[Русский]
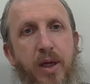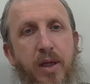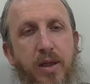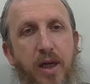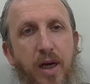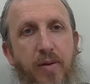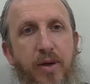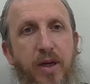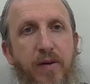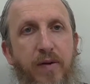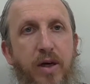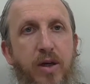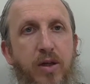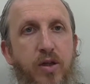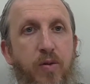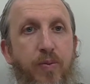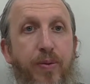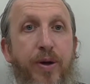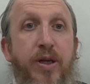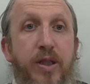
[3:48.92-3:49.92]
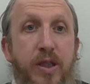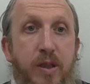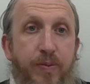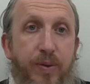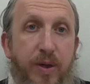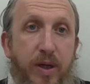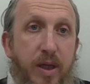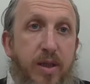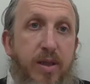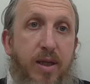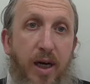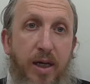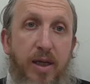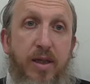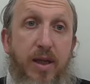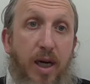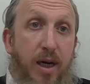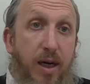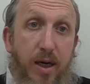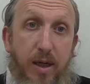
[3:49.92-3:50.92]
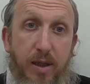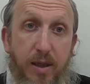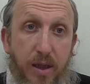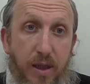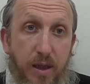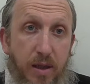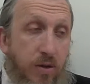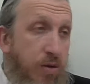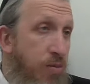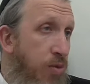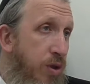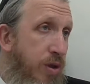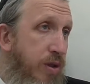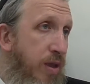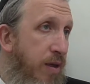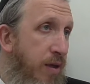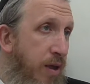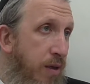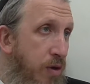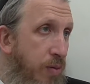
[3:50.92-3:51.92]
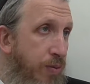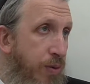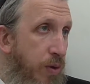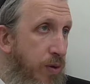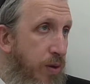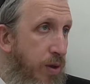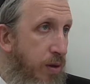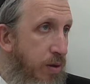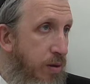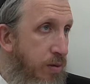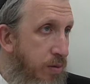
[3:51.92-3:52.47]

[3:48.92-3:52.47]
Да, мы говорили, что в принципе, если они закрыты, то можно ставить на одной полке.